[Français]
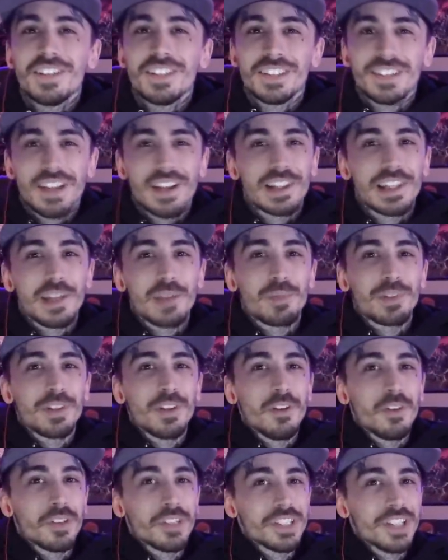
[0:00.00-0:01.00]
C'est un le
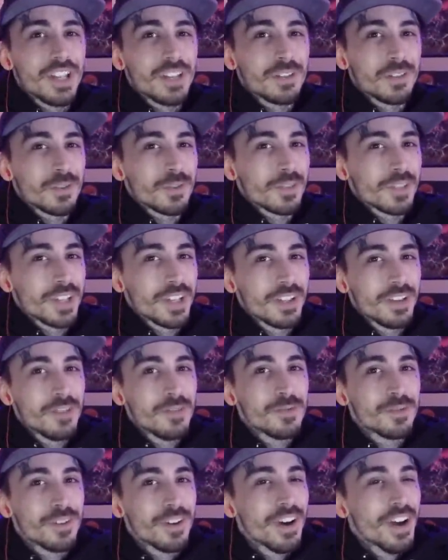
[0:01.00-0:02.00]
d'un ordinateur sur sa gueule ou
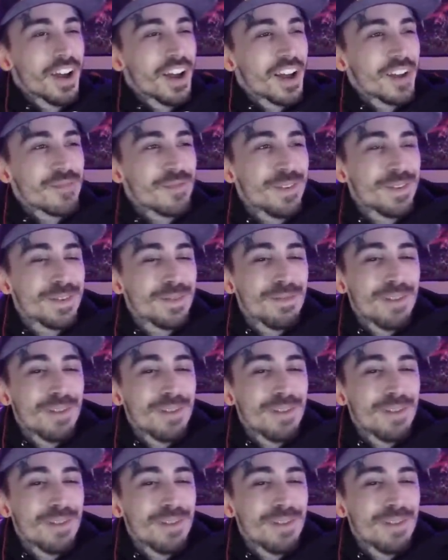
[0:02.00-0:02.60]
quoi Je sais pas, moi j'ai